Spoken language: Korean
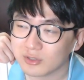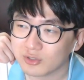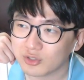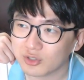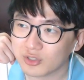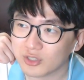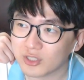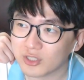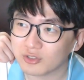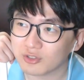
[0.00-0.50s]

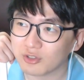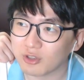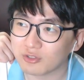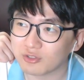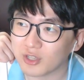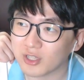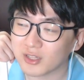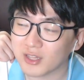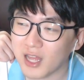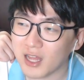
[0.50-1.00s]
추신수
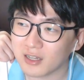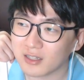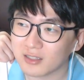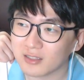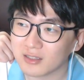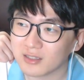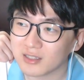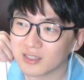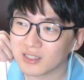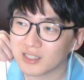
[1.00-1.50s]
선수의
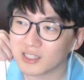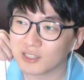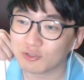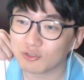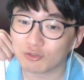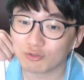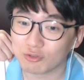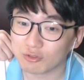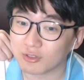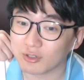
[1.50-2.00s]
딸은
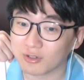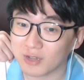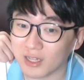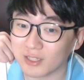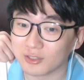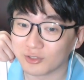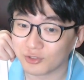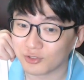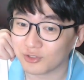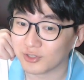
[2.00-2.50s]
이중국적
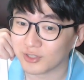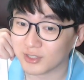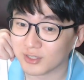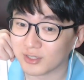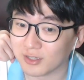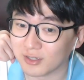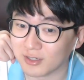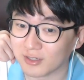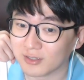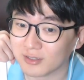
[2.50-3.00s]
가질 수
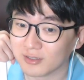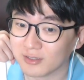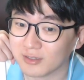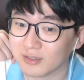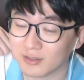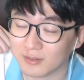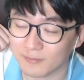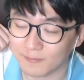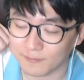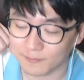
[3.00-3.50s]
있어요.
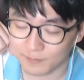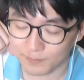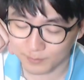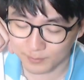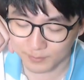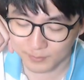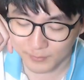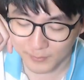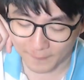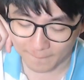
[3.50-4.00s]

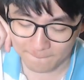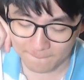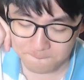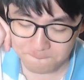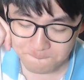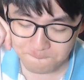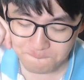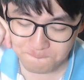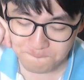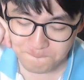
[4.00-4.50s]
음.
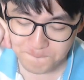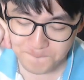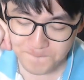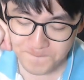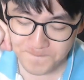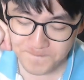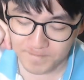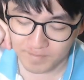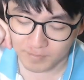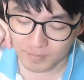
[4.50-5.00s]

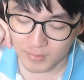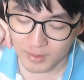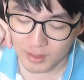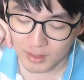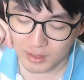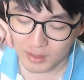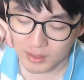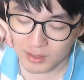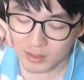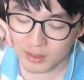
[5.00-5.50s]

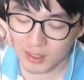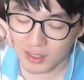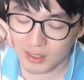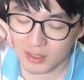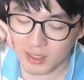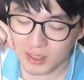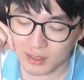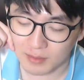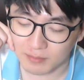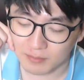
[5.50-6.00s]
근데
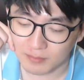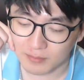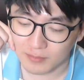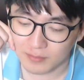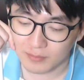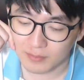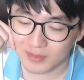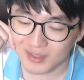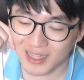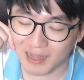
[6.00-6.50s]
이제
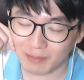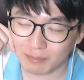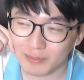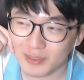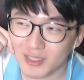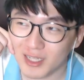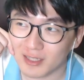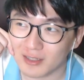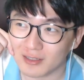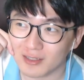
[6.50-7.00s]

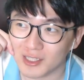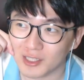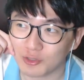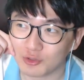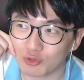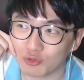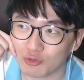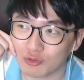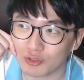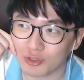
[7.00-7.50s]
남자들은
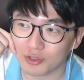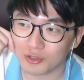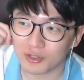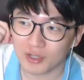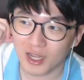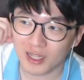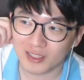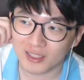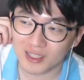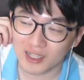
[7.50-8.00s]

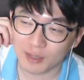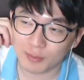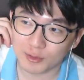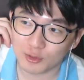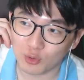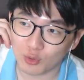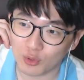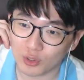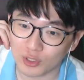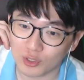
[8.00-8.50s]
이중국적을
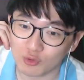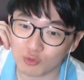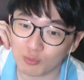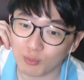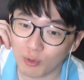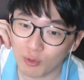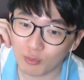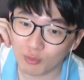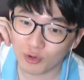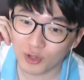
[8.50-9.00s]
가지려면 조건이
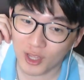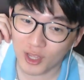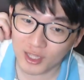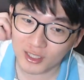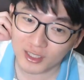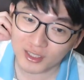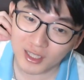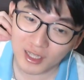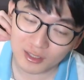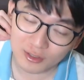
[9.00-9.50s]
군복무를 해야
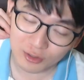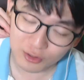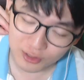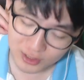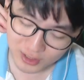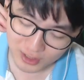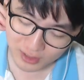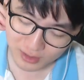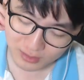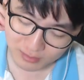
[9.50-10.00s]
된다는
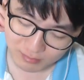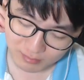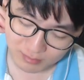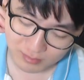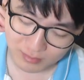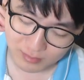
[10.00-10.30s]
거니까.